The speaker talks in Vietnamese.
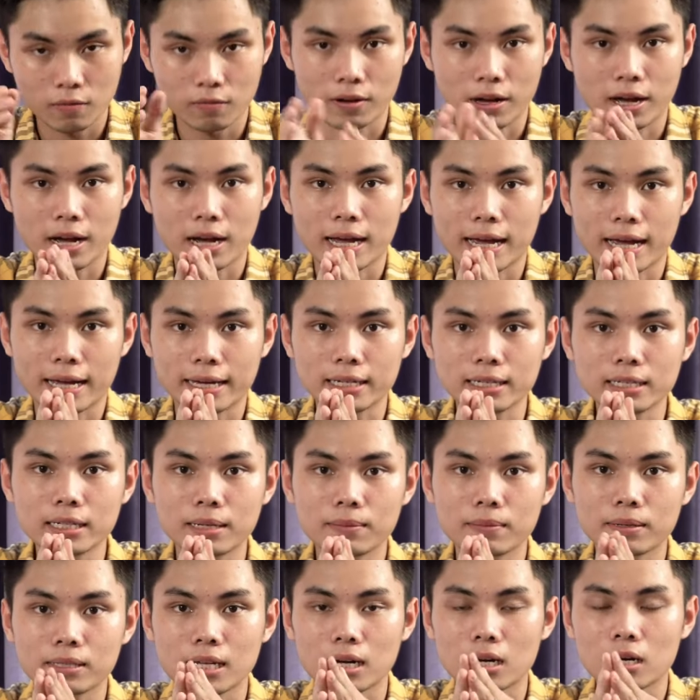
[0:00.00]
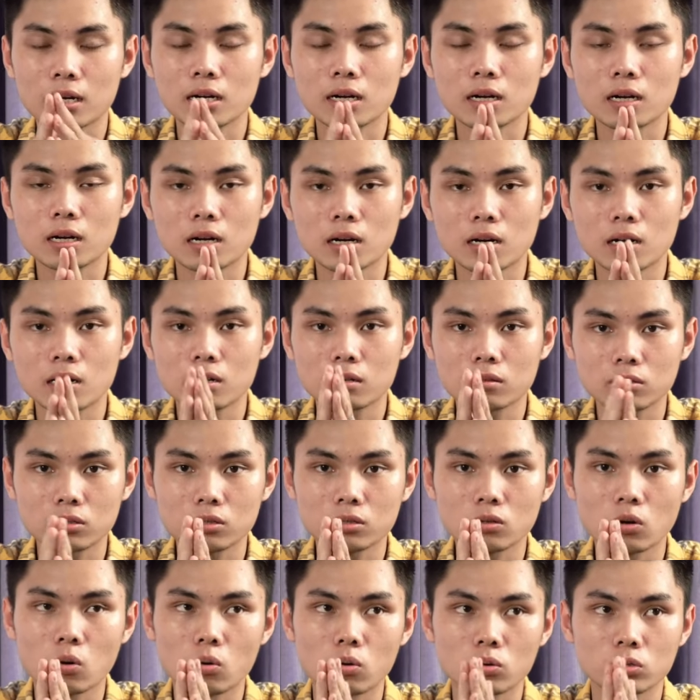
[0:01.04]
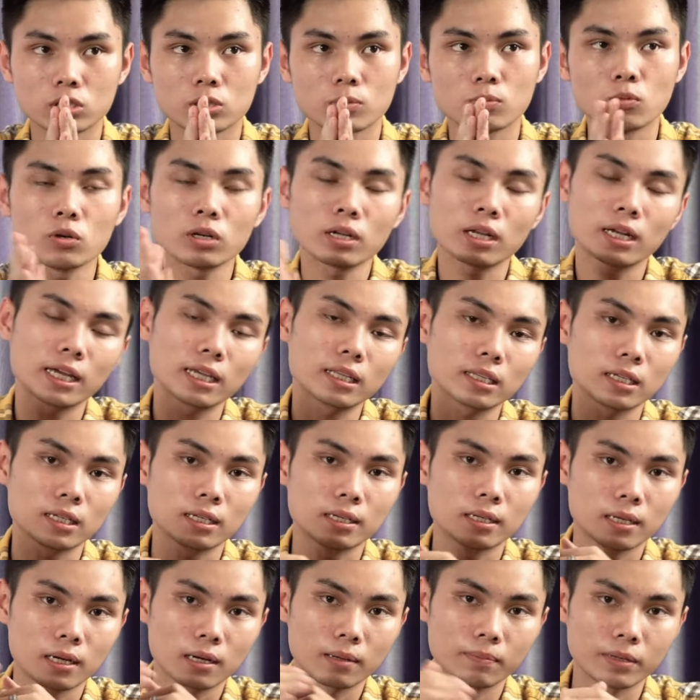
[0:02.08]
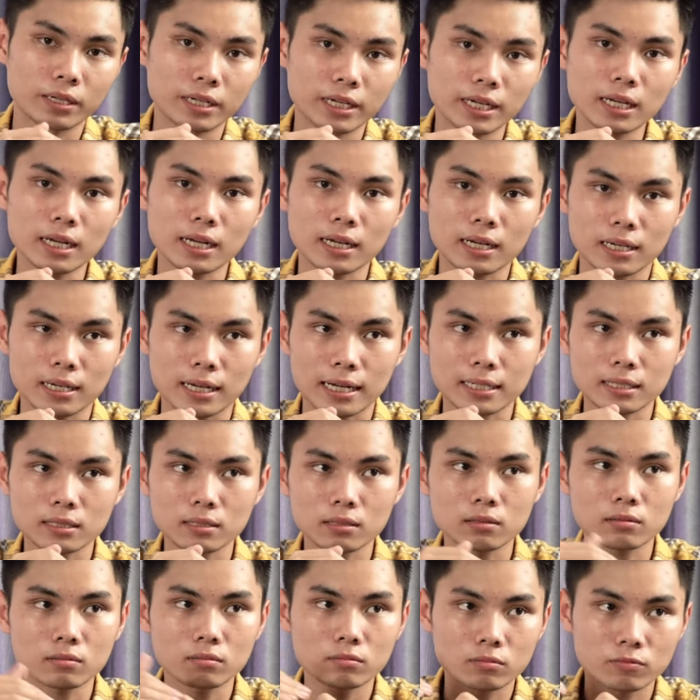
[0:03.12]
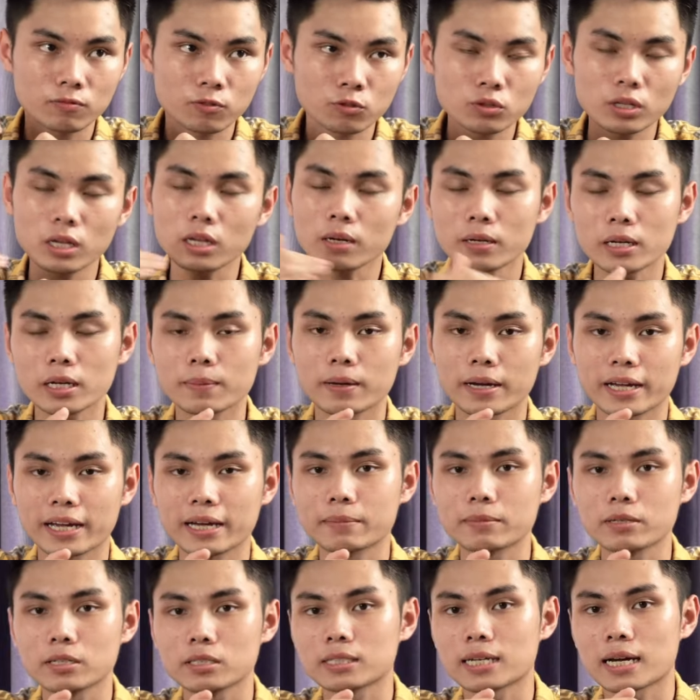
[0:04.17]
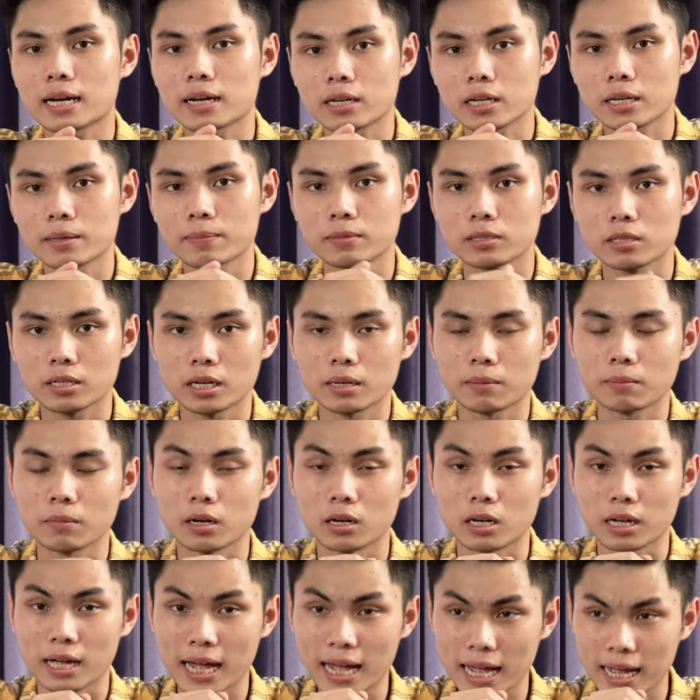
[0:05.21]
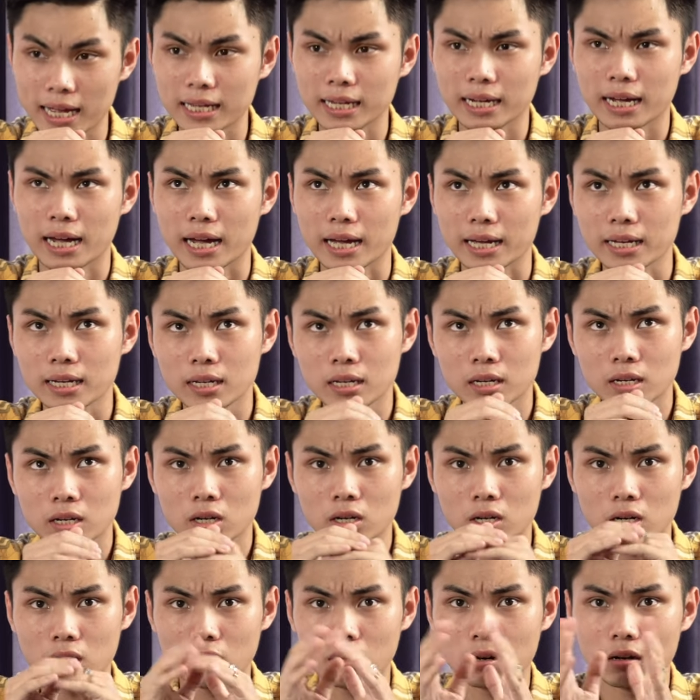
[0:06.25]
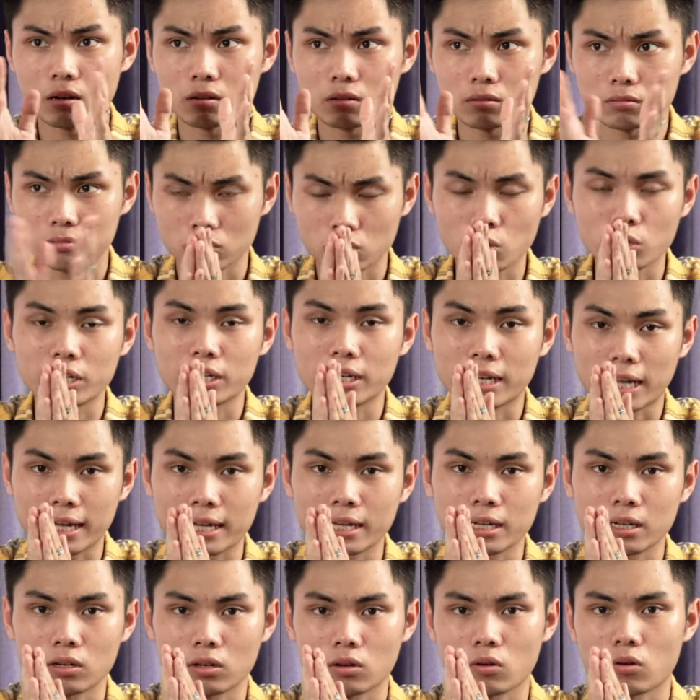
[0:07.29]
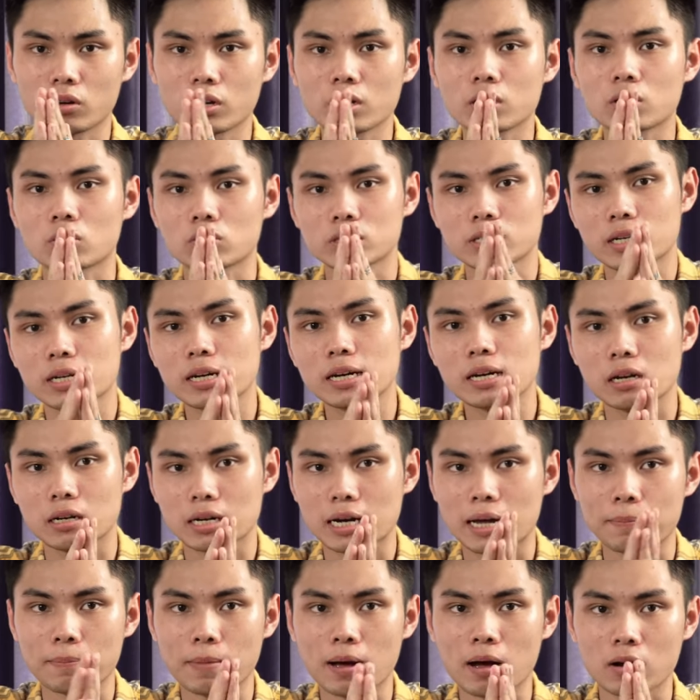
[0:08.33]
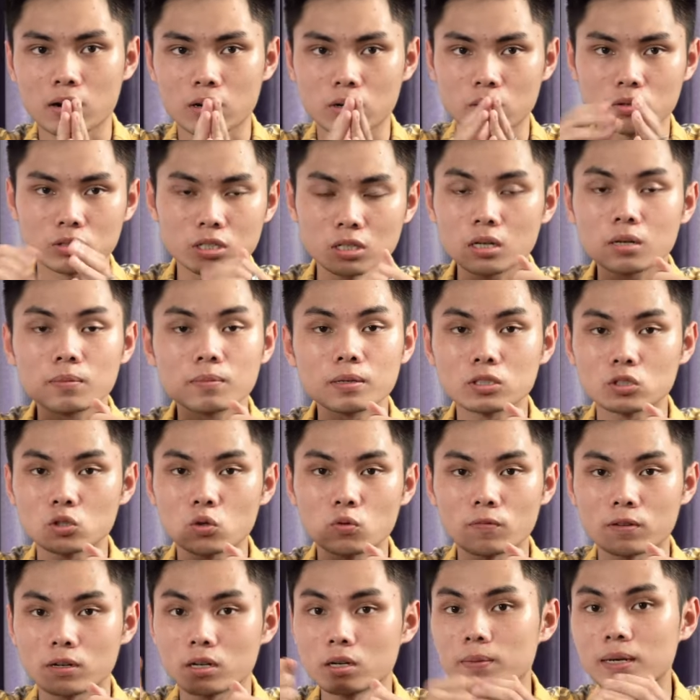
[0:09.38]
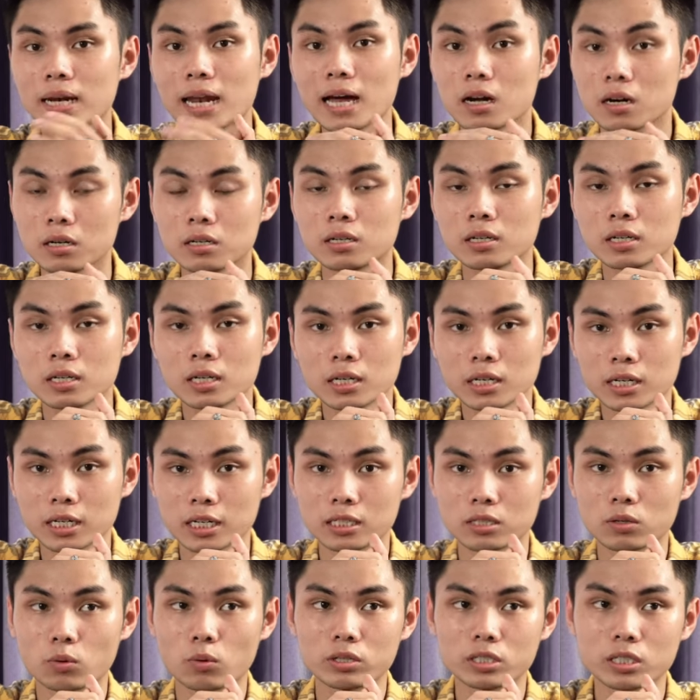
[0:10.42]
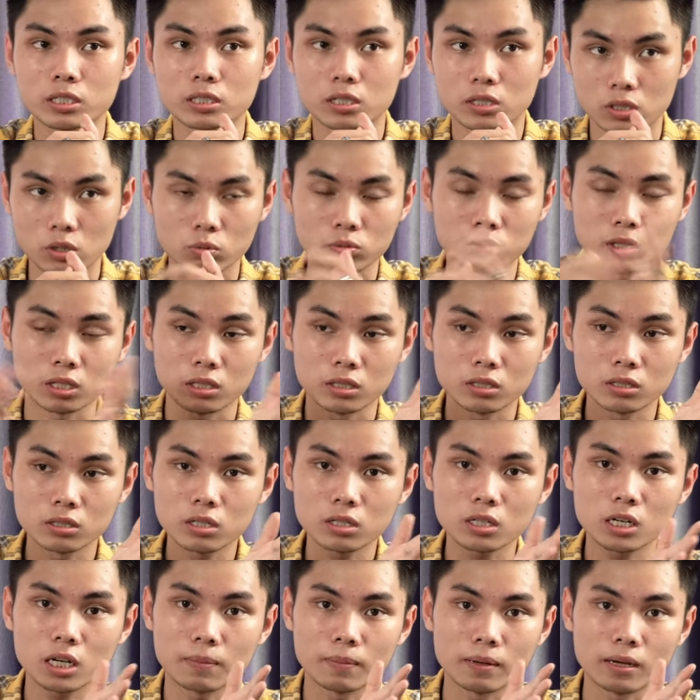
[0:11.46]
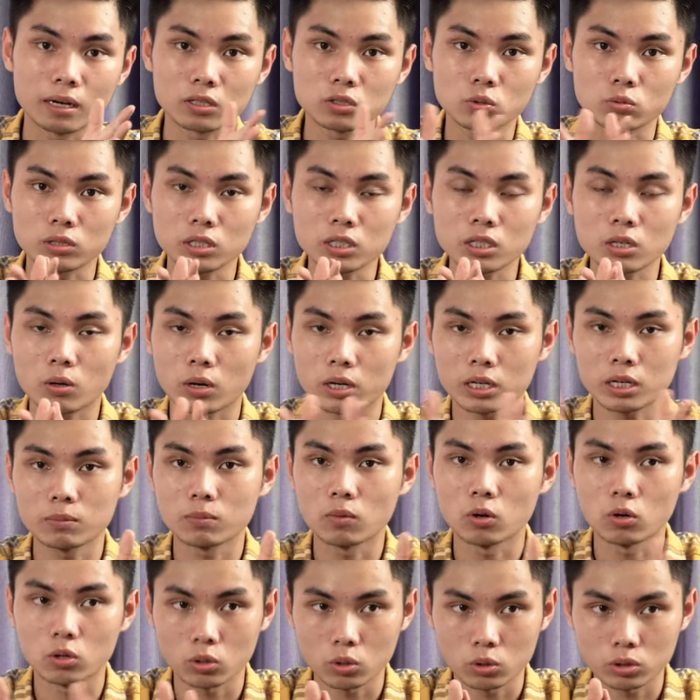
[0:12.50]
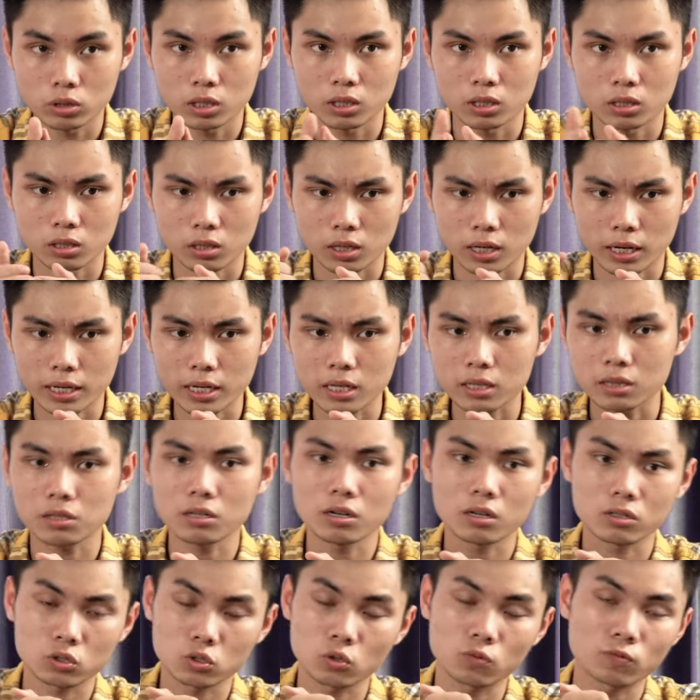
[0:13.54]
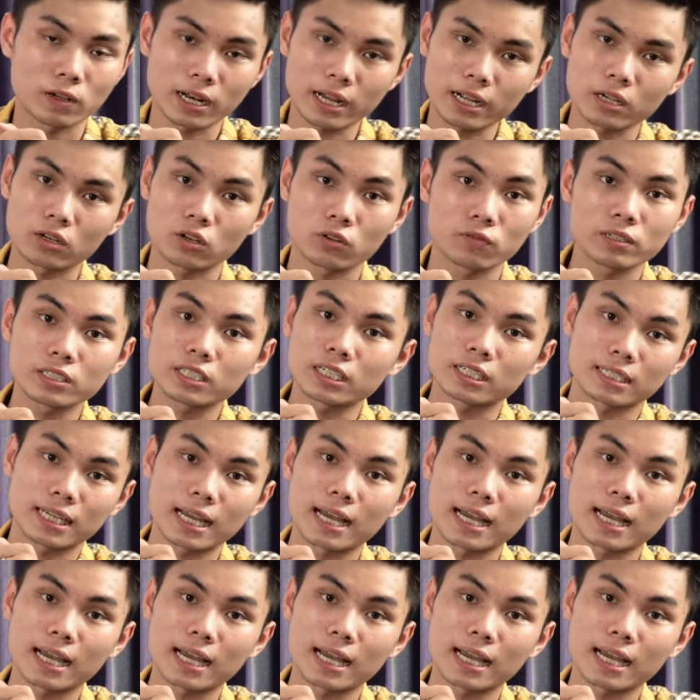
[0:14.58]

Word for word: và cái khi mà tăng ờ, độ smooth này lên thì ờ, mình nghĩ là cái footage khi mà anh em đưa ra khi mà thực hiện bởi hai cái uh, Ronin này có nghĩa là nó sẽ được đảm bảo là nó sẽ đỡ bị rung và đỡ bị lắc hơn khi trong quá trình sử dụng thì như trước đây mình đã dùng rất nhiều loại gimbal rồi thì cái hiện tượng rung và lắc thì nó vẫn xảy